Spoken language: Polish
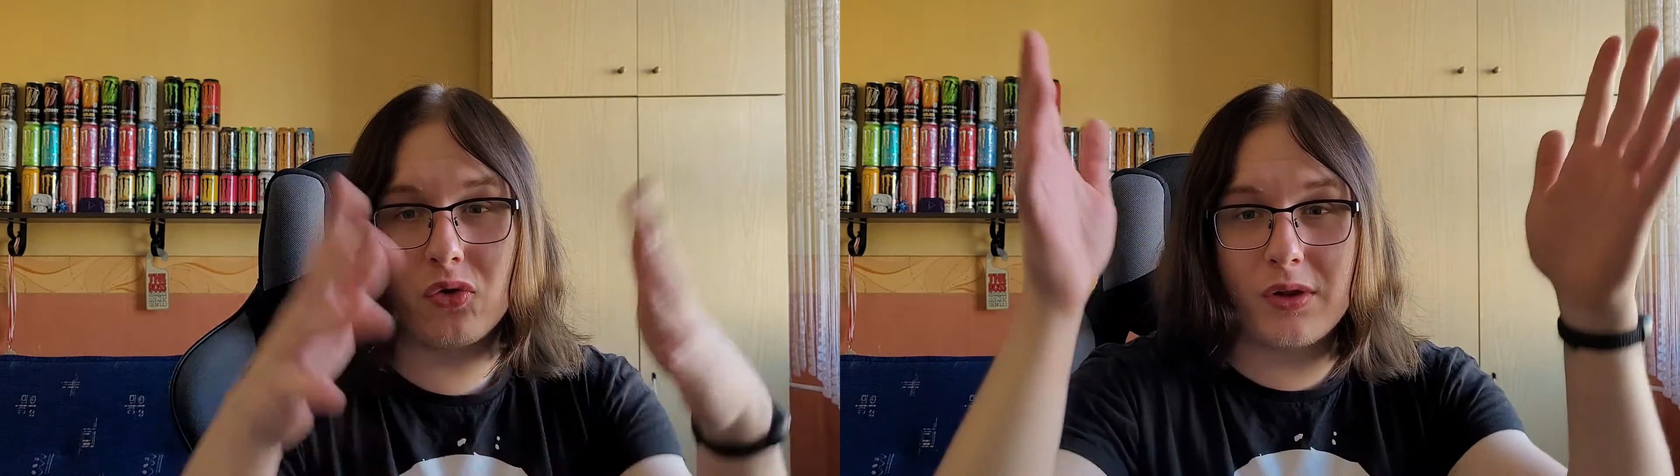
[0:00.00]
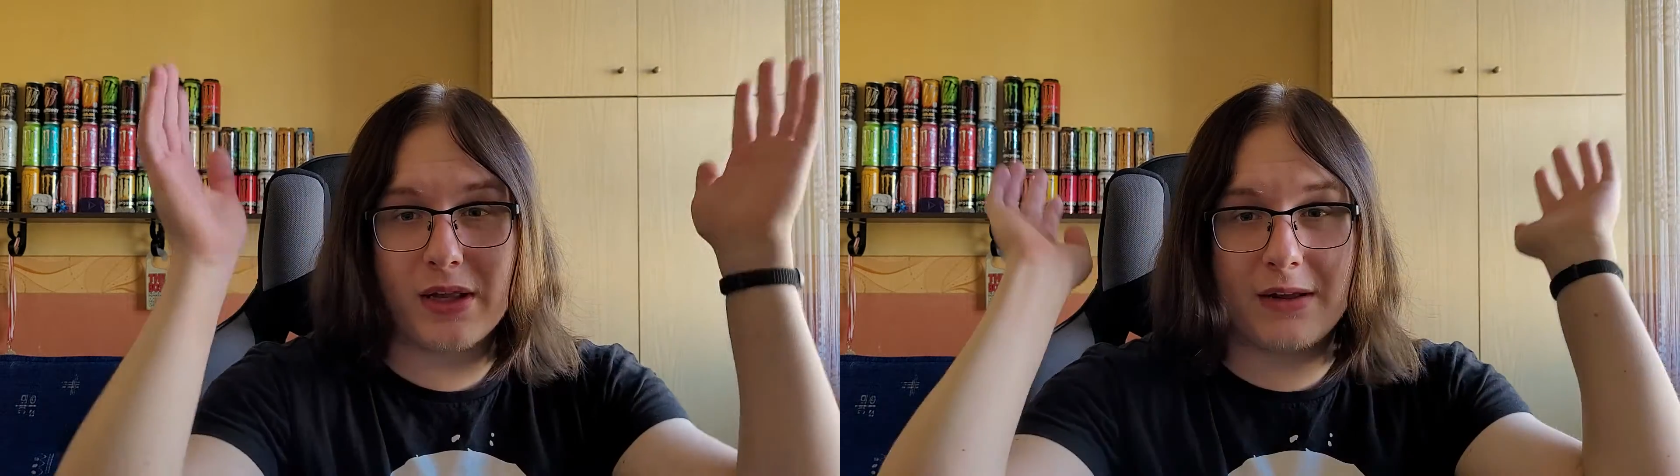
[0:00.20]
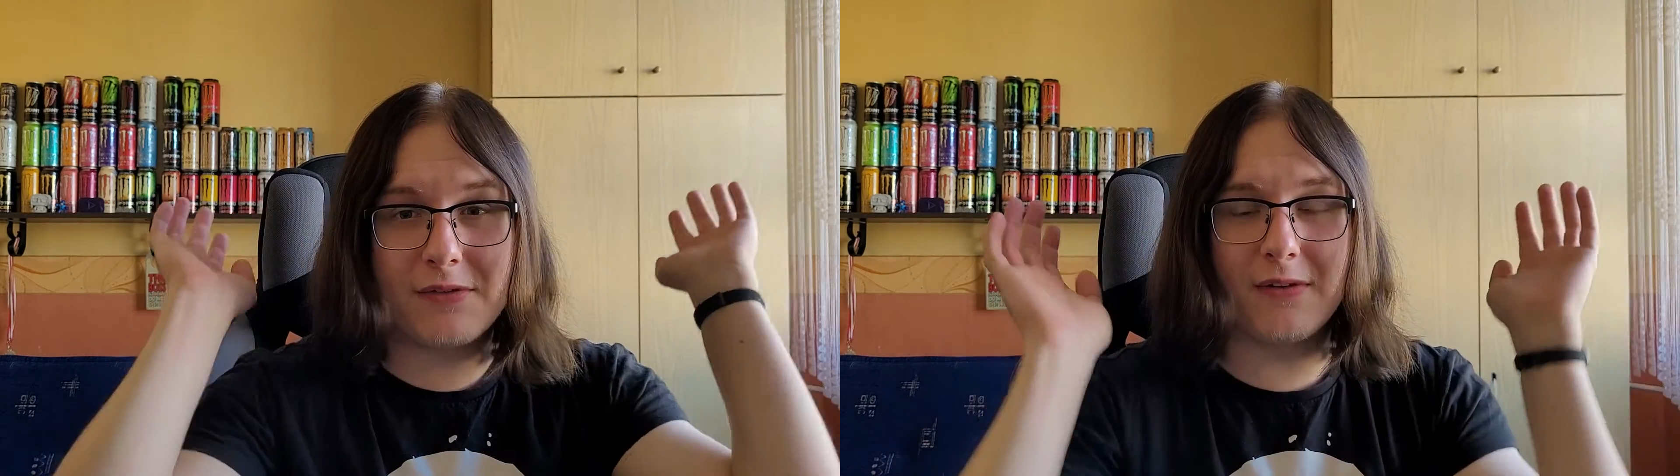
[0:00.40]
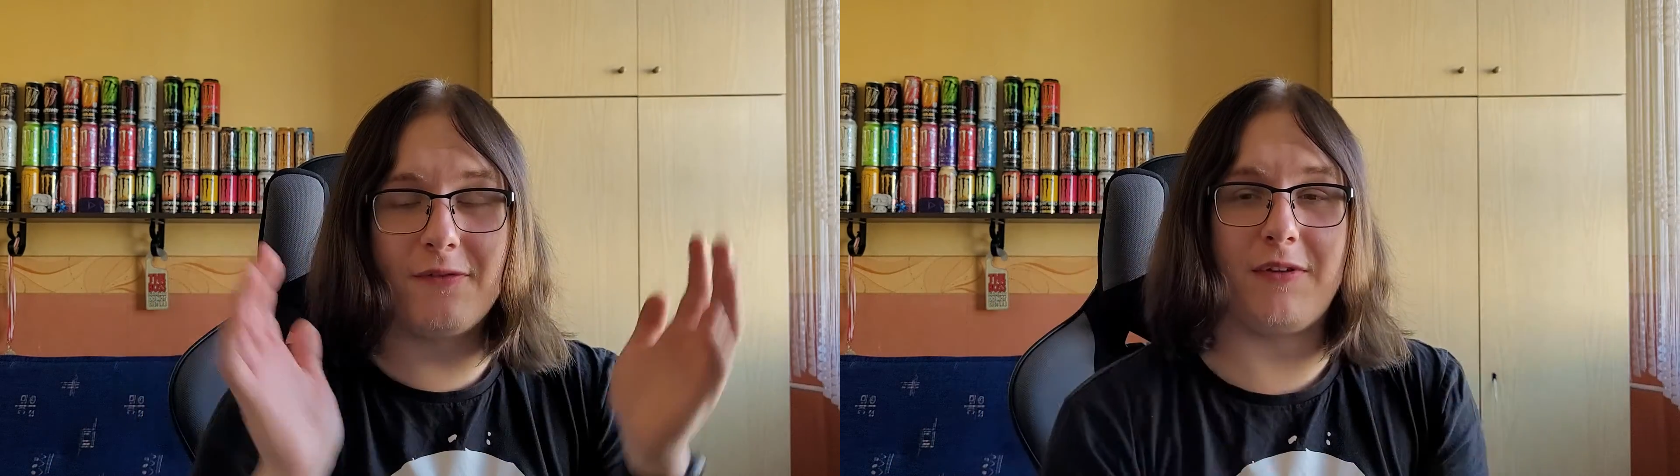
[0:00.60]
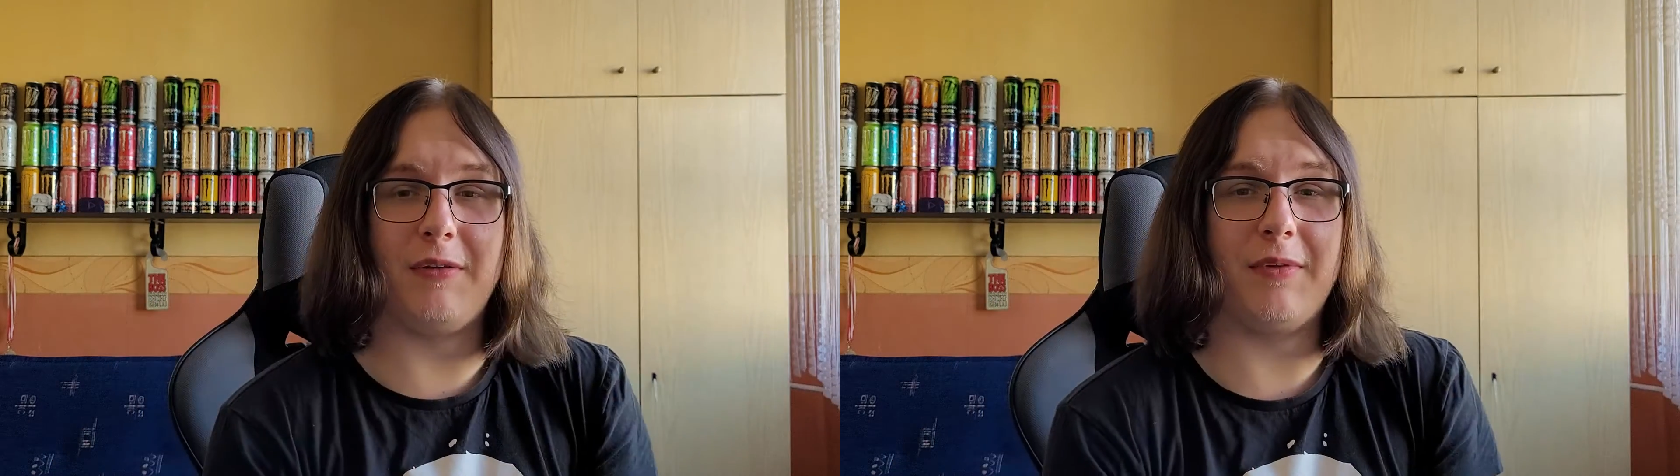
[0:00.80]
tyle w tym
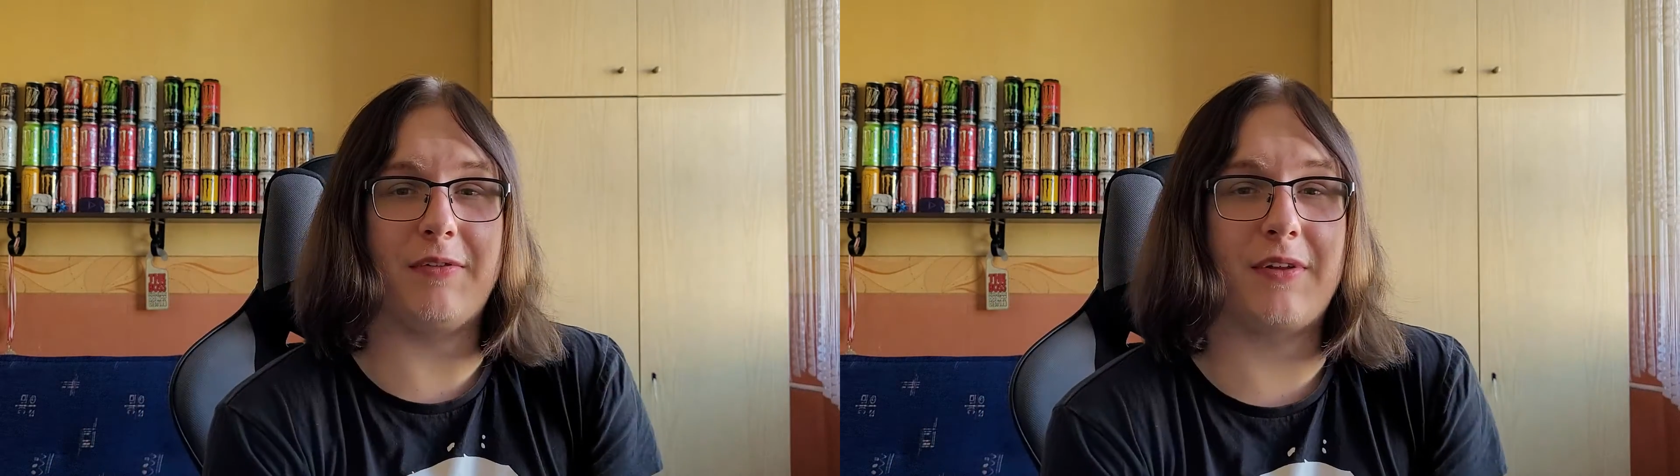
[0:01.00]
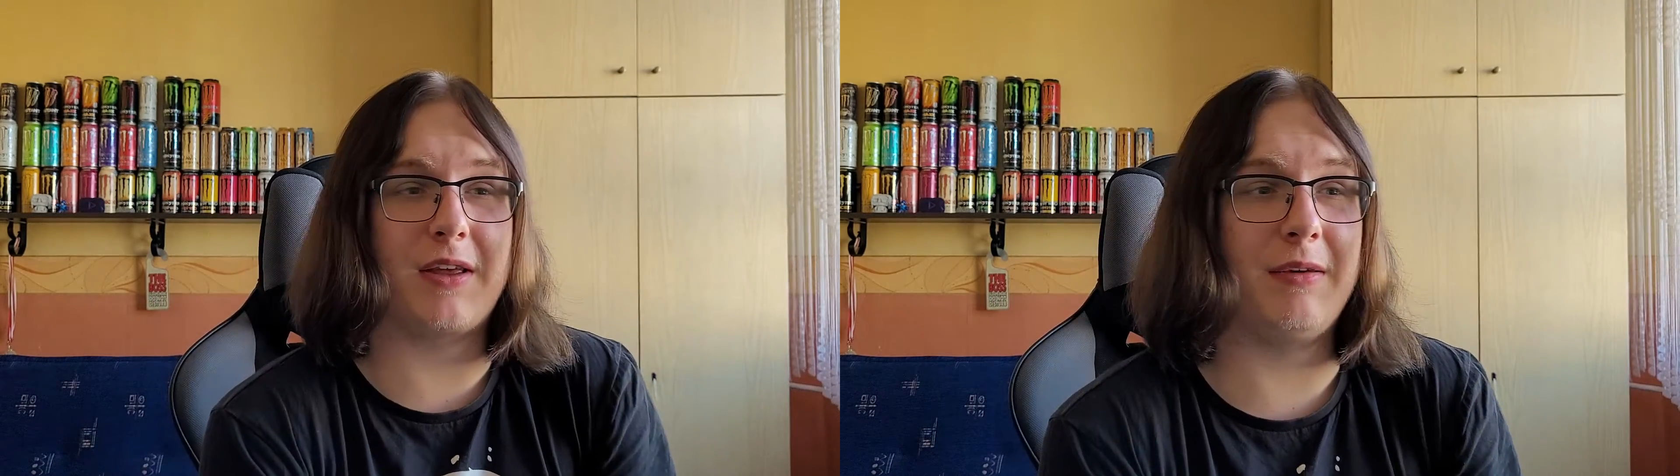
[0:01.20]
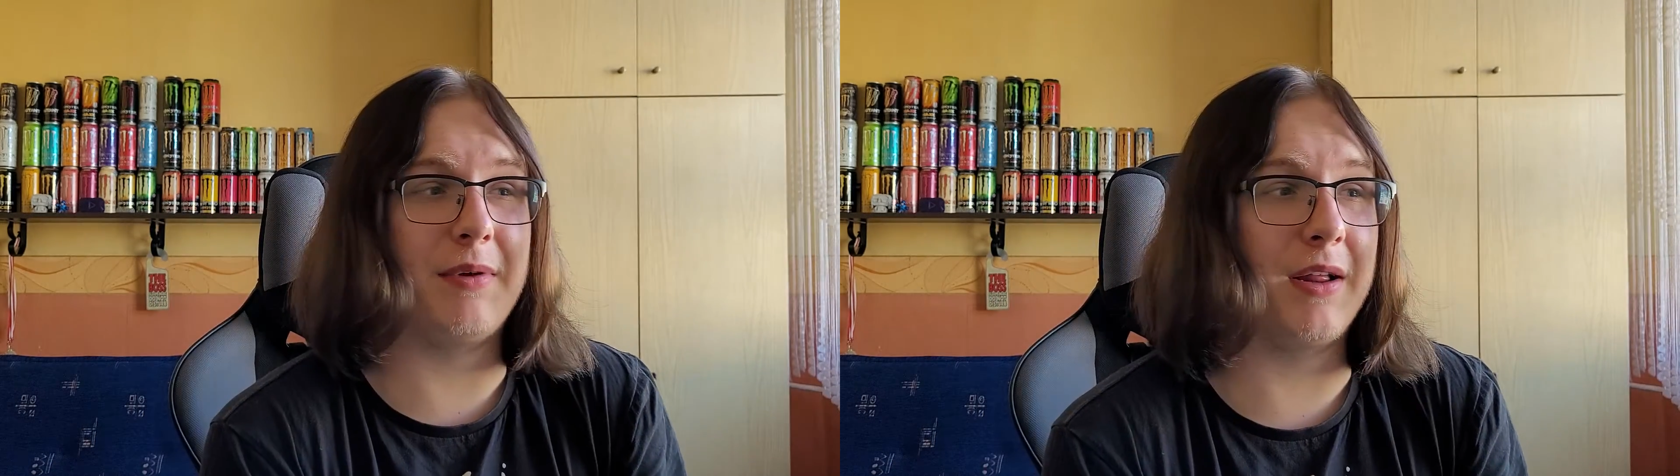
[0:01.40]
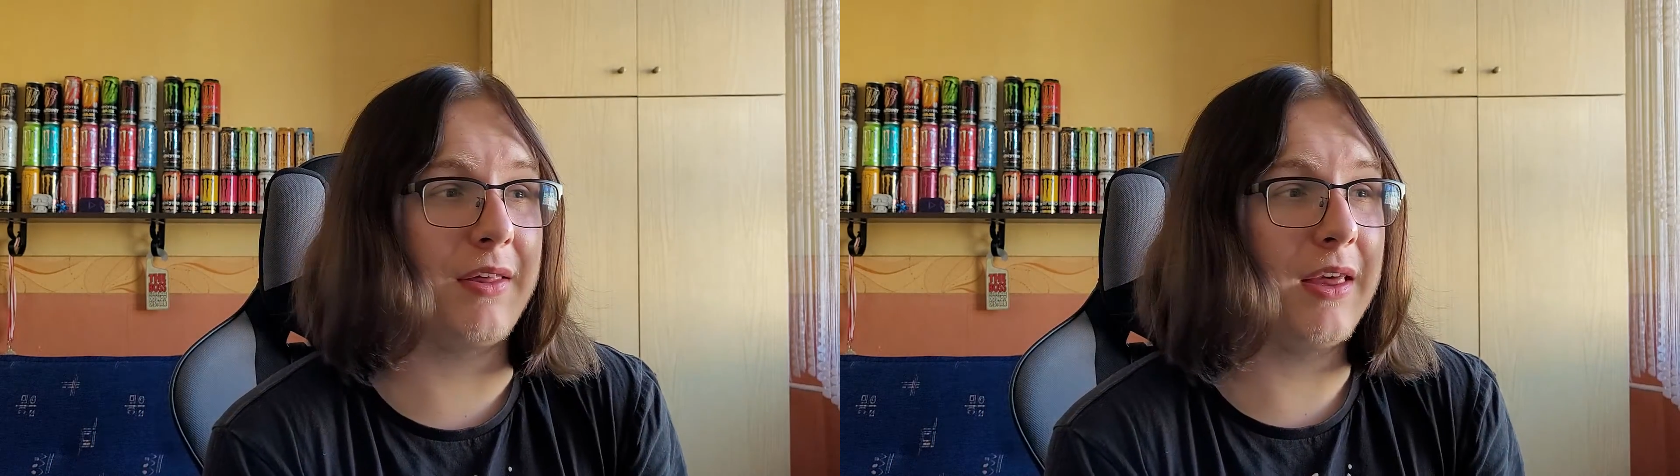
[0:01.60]
filmie w takim razie.